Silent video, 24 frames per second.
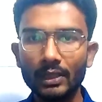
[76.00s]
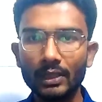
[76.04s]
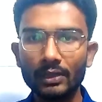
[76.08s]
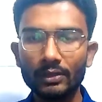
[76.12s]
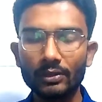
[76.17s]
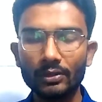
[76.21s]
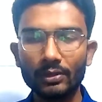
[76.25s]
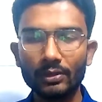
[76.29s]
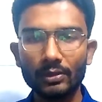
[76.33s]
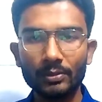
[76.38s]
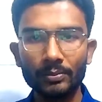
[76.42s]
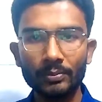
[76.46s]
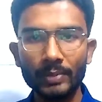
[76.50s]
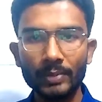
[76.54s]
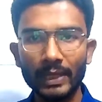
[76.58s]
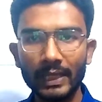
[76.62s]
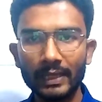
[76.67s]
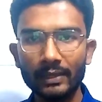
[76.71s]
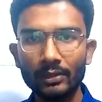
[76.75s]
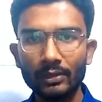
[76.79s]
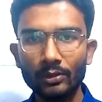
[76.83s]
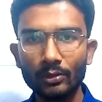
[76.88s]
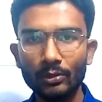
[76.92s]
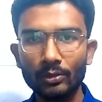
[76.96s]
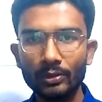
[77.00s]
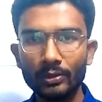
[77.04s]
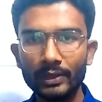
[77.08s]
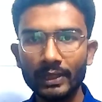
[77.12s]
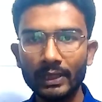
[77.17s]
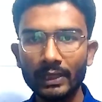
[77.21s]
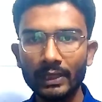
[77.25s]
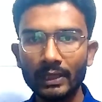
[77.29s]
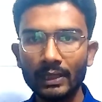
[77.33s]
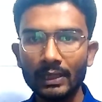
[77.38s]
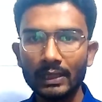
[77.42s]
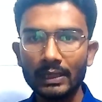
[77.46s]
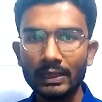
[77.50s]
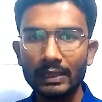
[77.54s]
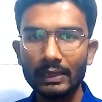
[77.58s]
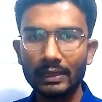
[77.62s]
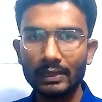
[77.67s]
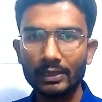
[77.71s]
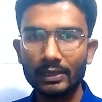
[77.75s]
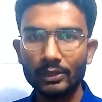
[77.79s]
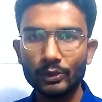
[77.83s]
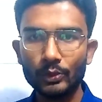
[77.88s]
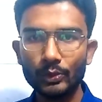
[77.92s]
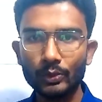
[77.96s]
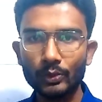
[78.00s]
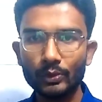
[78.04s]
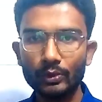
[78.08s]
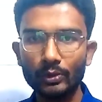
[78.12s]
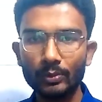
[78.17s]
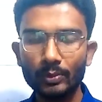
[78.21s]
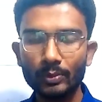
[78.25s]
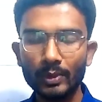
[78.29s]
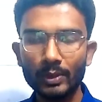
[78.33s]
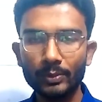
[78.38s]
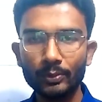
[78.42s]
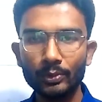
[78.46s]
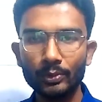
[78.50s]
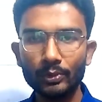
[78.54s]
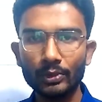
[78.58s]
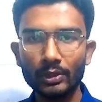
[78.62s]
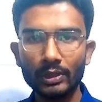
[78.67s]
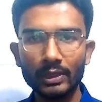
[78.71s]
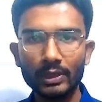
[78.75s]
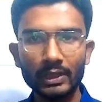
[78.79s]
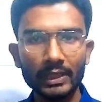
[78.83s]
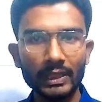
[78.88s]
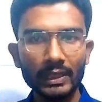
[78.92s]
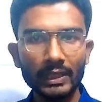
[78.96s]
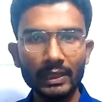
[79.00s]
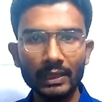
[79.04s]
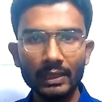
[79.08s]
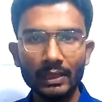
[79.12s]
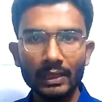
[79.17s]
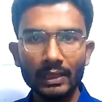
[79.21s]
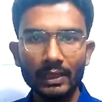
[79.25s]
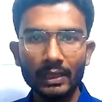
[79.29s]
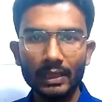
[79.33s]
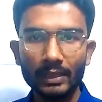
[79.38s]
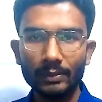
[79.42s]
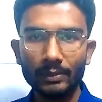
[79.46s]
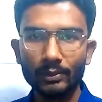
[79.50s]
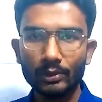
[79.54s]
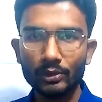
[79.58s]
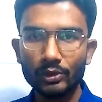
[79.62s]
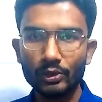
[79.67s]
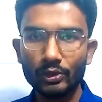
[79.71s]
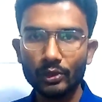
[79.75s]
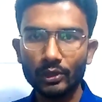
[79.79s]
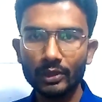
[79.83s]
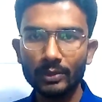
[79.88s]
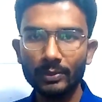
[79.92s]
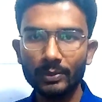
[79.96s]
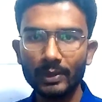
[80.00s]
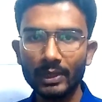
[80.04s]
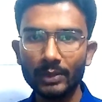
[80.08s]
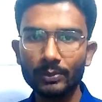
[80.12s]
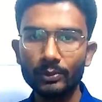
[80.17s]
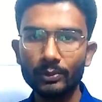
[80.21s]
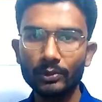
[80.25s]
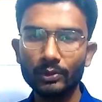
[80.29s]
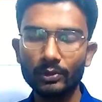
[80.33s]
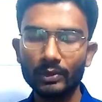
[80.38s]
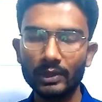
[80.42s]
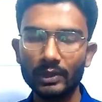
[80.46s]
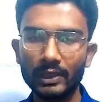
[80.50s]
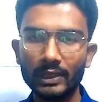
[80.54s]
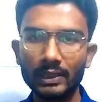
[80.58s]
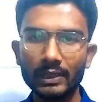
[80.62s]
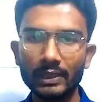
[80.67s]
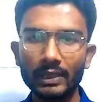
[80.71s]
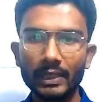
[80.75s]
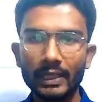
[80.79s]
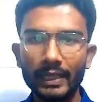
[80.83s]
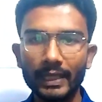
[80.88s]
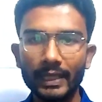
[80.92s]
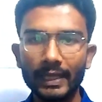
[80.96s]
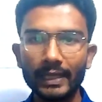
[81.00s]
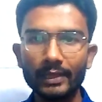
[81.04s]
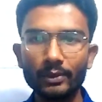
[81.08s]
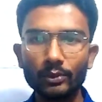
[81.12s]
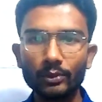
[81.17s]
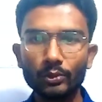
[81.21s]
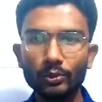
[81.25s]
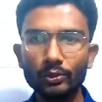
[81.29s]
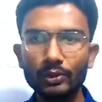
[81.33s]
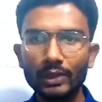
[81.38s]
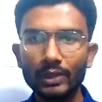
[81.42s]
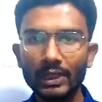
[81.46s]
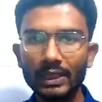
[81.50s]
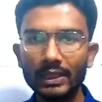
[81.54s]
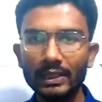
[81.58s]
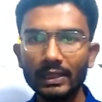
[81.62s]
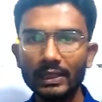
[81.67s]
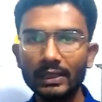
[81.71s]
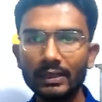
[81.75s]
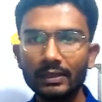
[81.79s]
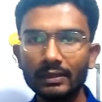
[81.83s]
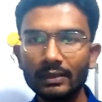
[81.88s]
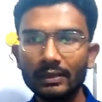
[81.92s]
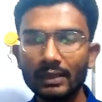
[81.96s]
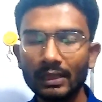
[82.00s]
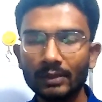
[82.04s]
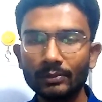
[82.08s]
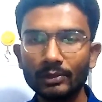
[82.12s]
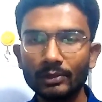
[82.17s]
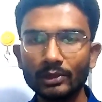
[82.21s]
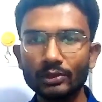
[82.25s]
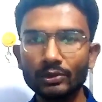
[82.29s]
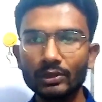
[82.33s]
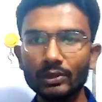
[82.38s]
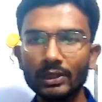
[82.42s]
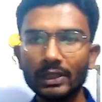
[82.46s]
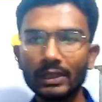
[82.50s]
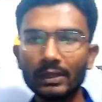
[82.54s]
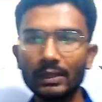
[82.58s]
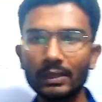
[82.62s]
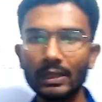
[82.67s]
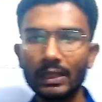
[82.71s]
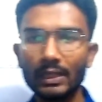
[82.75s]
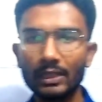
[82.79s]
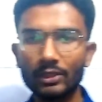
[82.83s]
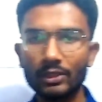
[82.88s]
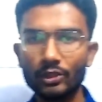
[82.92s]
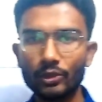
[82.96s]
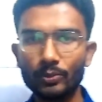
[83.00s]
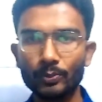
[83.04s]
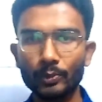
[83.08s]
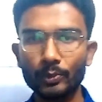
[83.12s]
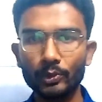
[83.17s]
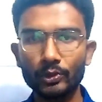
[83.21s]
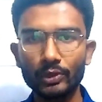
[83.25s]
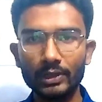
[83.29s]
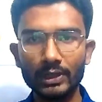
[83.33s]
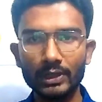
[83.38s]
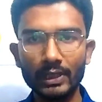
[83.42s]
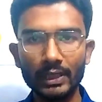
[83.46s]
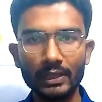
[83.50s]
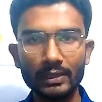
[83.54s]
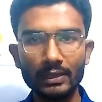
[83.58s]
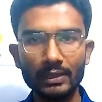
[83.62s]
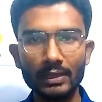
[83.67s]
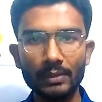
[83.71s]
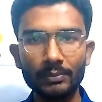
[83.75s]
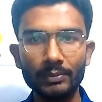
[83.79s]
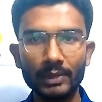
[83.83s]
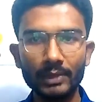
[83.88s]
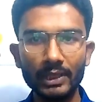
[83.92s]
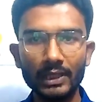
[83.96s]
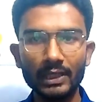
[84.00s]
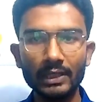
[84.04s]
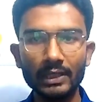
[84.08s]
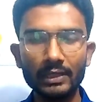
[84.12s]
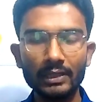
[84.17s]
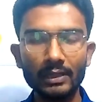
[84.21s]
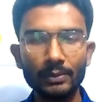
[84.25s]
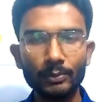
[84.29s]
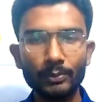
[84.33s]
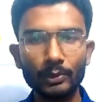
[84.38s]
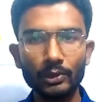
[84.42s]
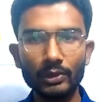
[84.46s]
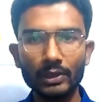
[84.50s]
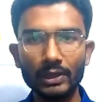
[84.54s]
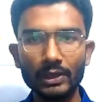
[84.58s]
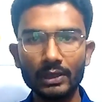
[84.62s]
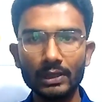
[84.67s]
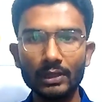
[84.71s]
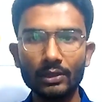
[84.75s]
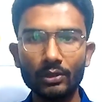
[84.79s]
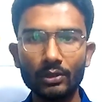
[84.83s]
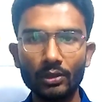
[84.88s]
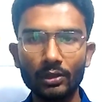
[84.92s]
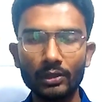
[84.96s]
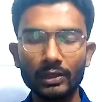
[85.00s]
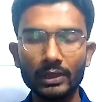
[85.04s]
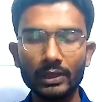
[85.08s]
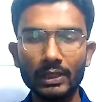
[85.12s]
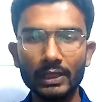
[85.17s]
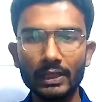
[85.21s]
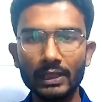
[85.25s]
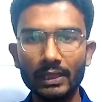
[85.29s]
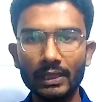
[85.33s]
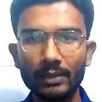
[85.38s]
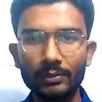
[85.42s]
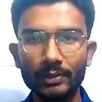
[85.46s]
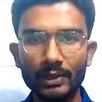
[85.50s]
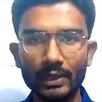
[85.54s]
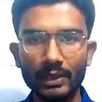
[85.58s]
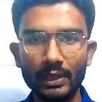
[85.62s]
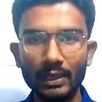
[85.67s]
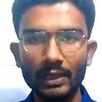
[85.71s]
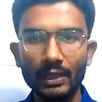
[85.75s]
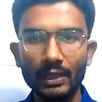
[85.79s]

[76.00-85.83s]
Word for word: তো বাকি রইল কি কালকে শুক্রবার পুরো দিন এবং শনিবারে পুরো দিন এই দুটা দিন আমরা যদি প্রত্যেকটা মিনিটকে প্রত্যেকটা ঘন্টাকে আমরা